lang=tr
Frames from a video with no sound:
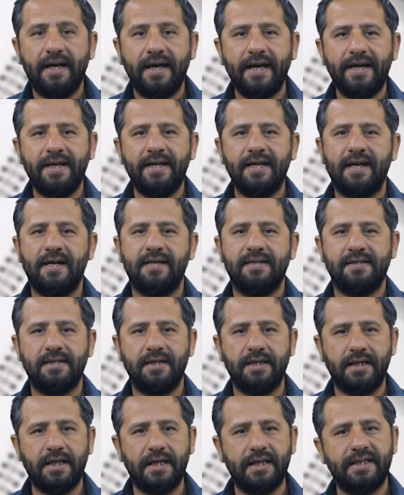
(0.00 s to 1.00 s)
en az
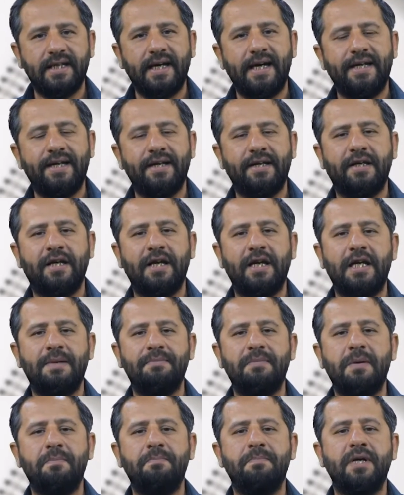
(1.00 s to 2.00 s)
iki tane
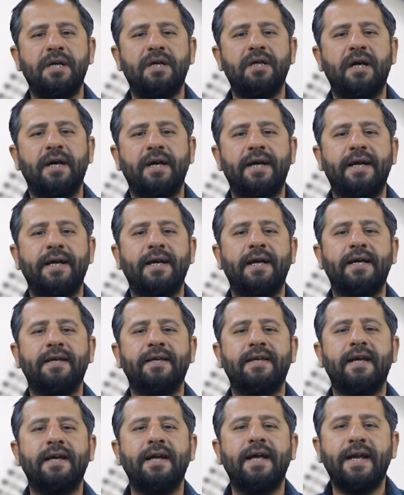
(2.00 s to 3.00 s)
kelime bir araya
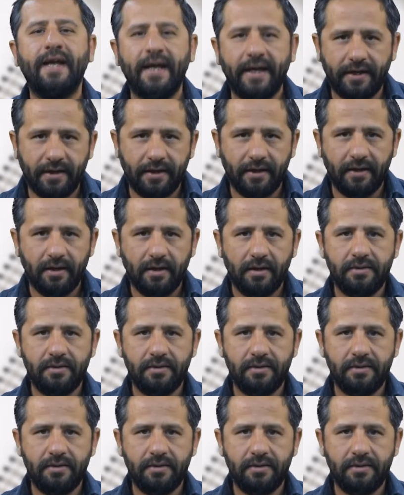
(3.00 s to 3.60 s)
gelerek